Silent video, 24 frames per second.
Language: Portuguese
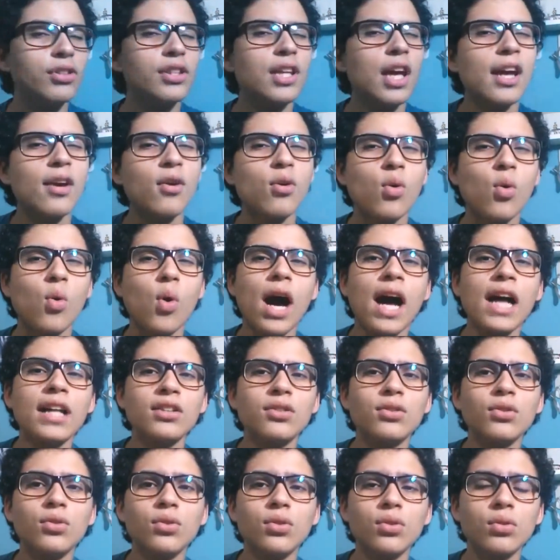Eu dei
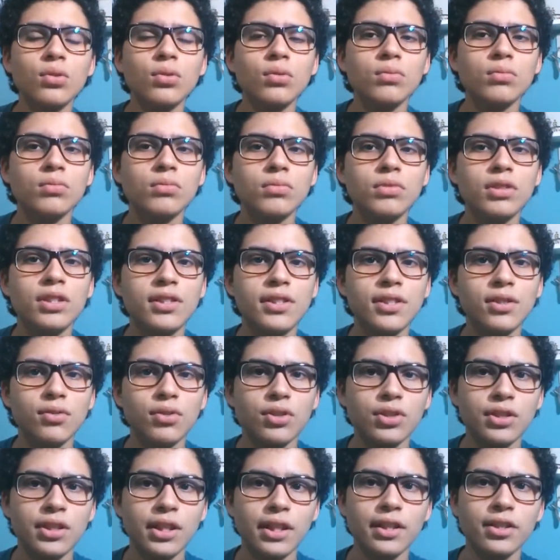quatro de
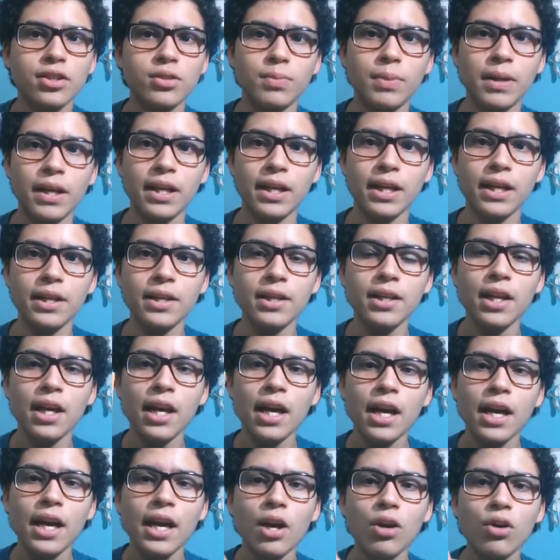cinco estrelas para ele.
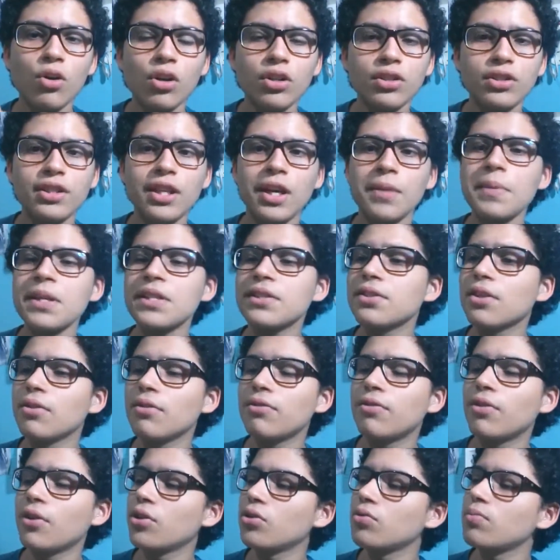Eu gostei, mas não
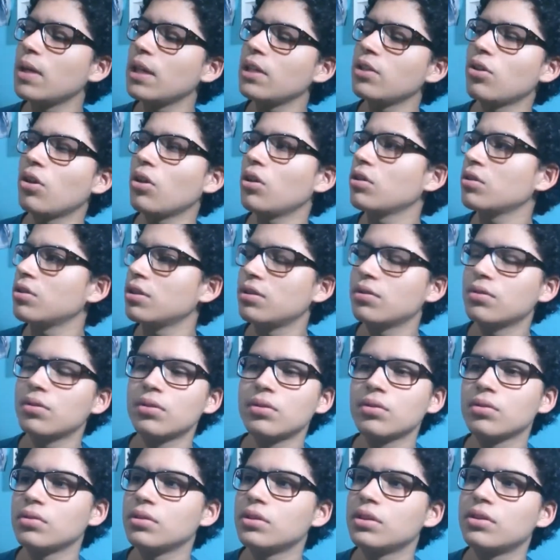foi o melhor
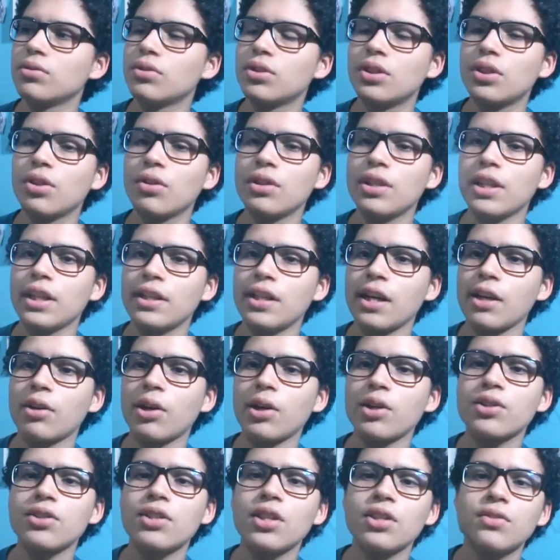do, do que eu li até
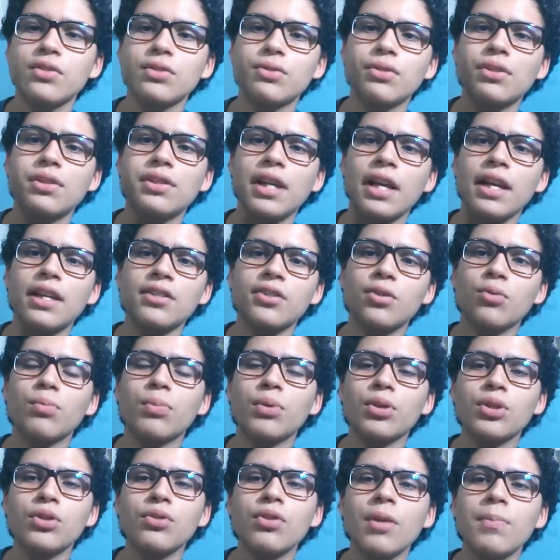agora de Desventura Série. Achei um
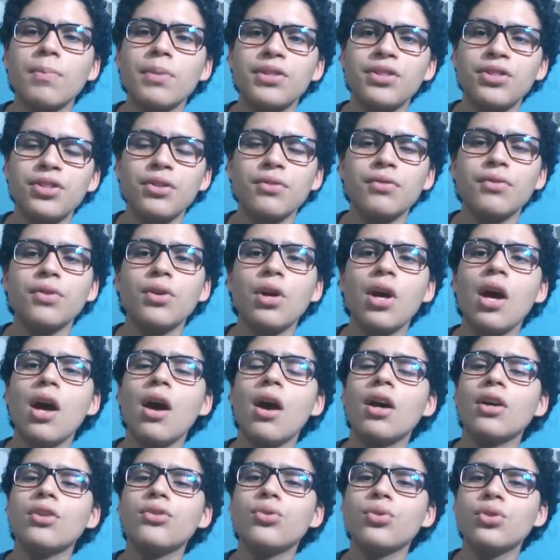pouquinho repetitivo
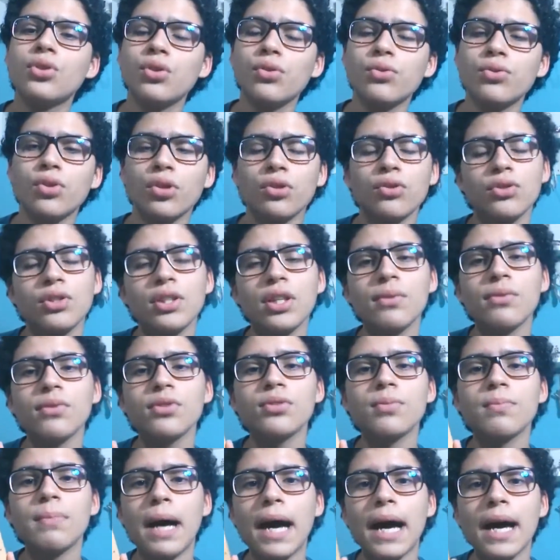do que os outros
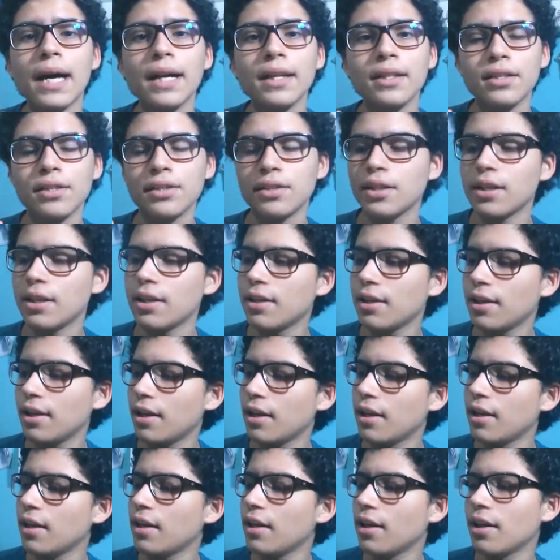livros, mas
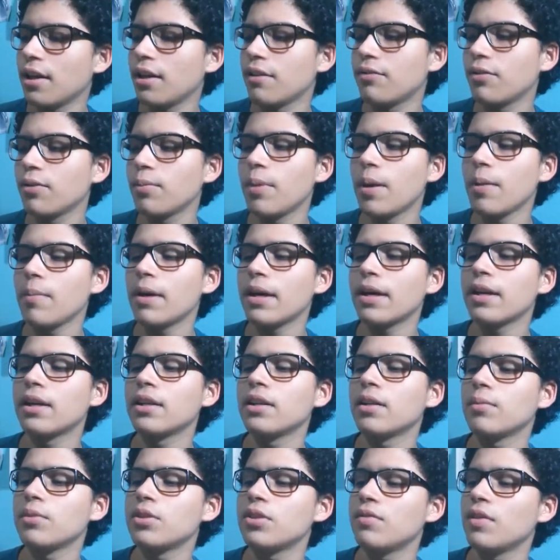é, foi bem
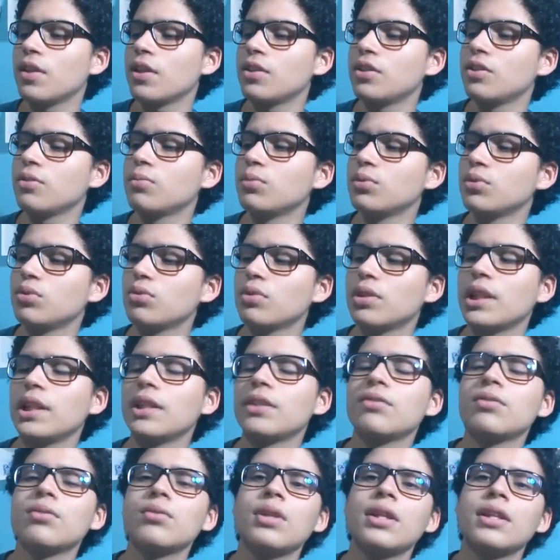bacana, me diverti muito
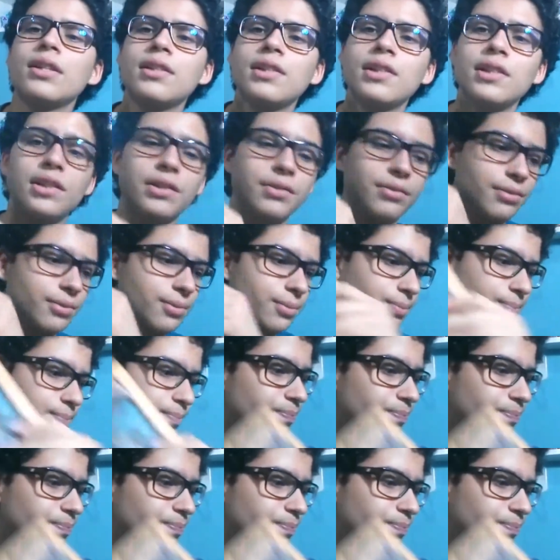lendo esse livro.